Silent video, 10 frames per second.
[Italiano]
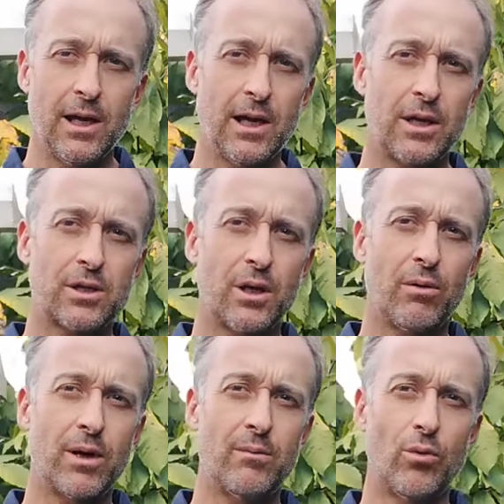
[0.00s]
Adesso la
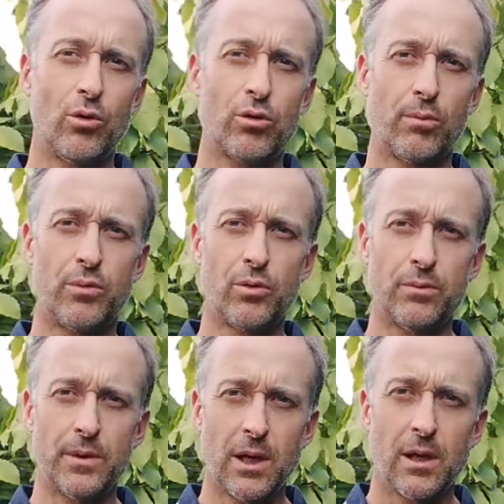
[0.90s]
guerra è molto più,
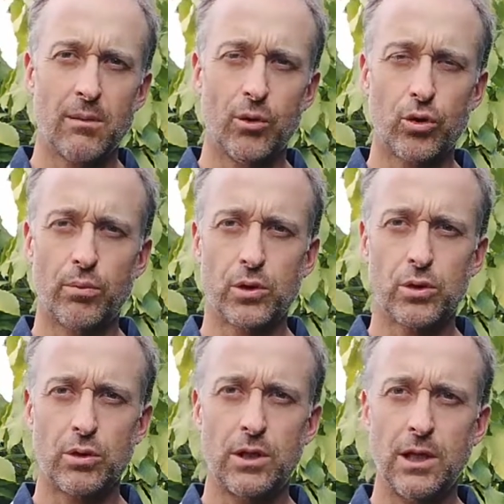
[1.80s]
molto più
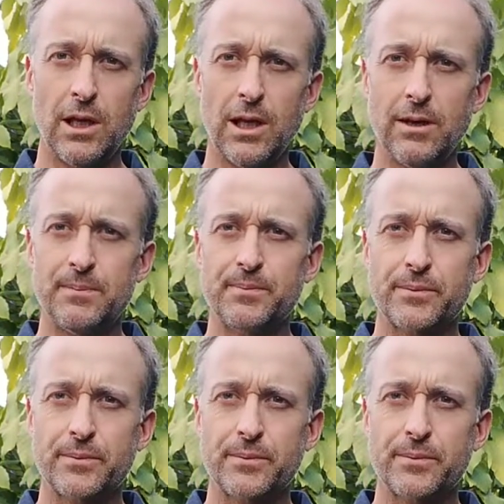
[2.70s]
sottile,